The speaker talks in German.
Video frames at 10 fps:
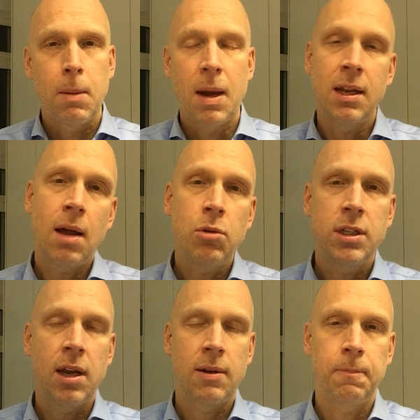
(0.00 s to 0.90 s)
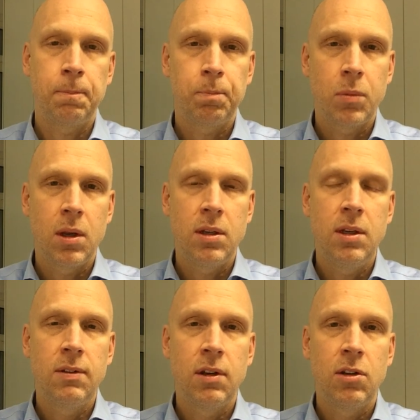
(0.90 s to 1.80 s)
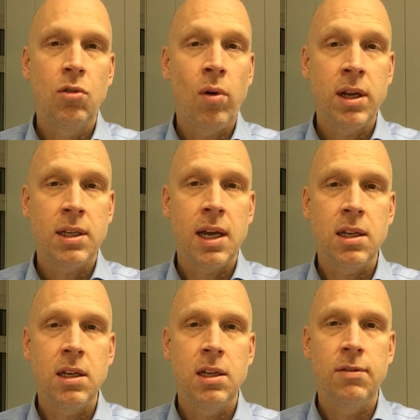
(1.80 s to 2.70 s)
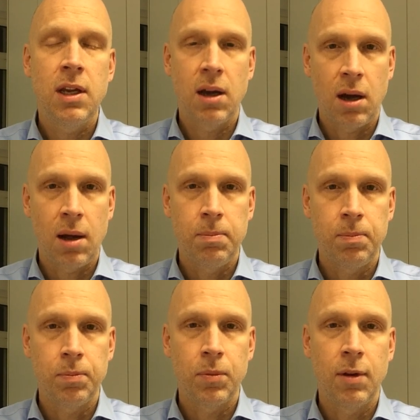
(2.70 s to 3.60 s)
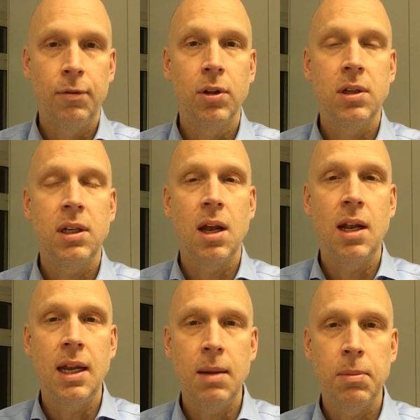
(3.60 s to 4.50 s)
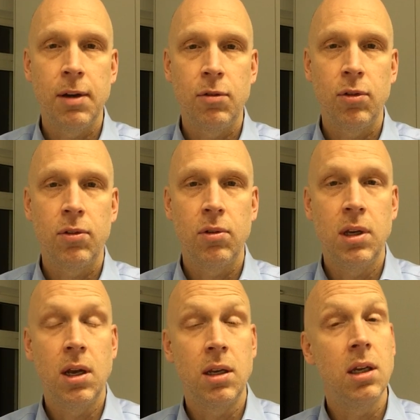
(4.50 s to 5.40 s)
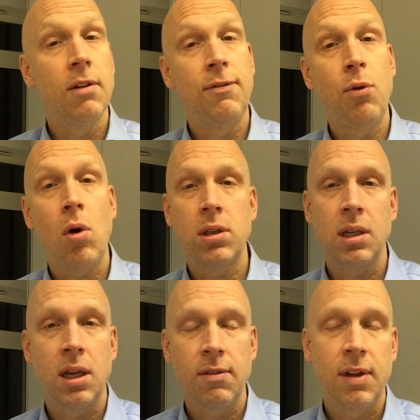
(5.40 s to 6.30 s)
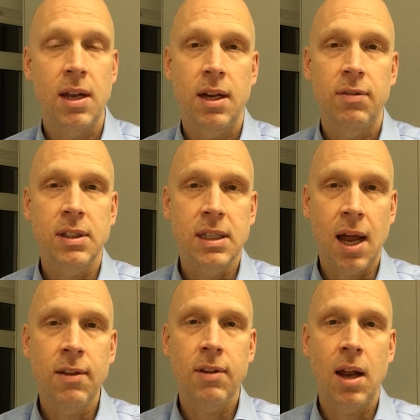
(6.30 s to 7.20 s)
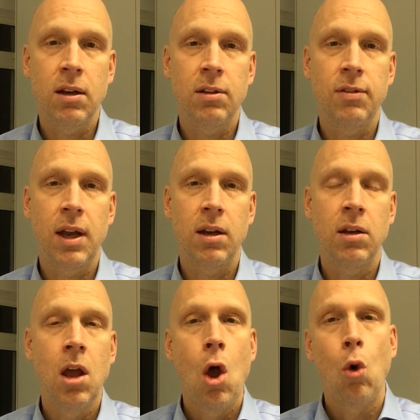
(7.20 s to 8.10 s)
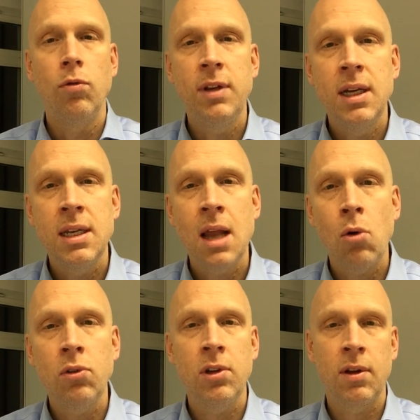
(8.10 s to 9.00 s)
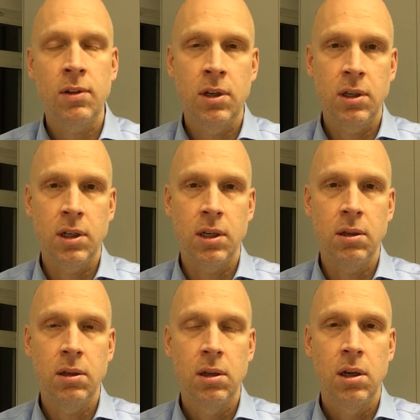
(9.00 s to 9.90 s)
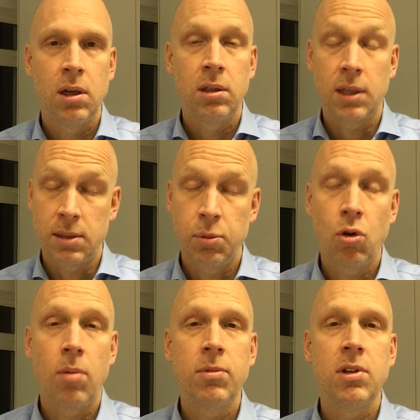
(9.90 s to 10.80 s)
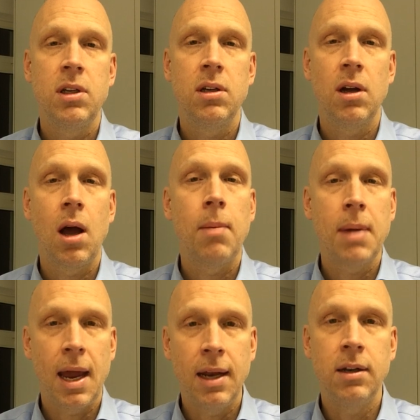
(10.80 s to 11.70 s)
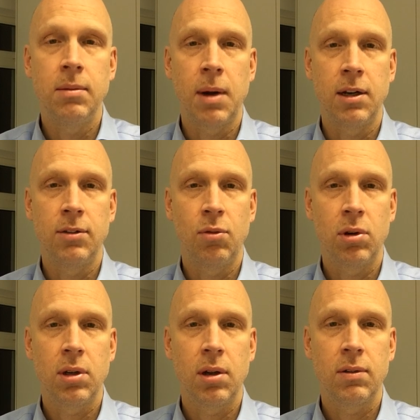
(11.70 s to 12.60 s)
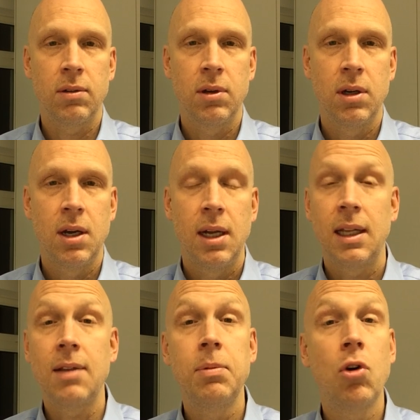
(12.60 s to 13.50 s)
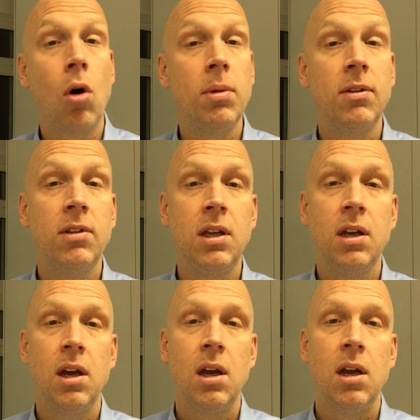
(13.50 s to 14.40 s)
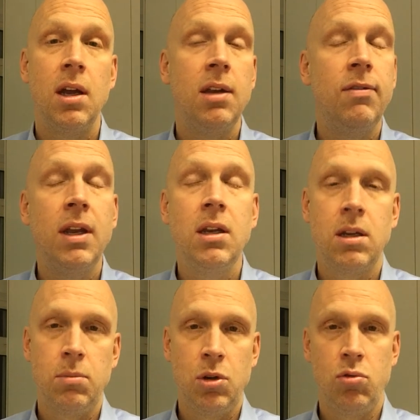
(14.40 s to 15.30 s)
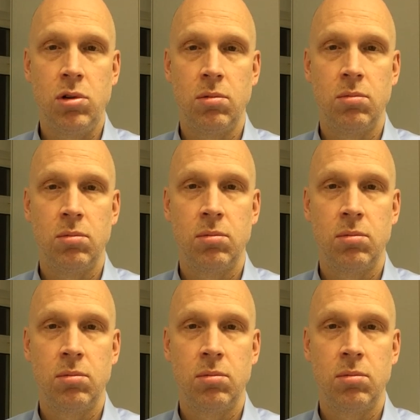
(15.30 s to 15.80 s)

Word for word: meine Damen und Herren, diese neue Technik, die wir hier haben, wird ihr Leben revolutionieren. Ihre Vorträge werden etwas ganz anderes werden. Und wie genau Sie das hinkriegen, das bekommen Sie am Ende meines Vortrags. Das bekommen Sie in wenigen Minuten.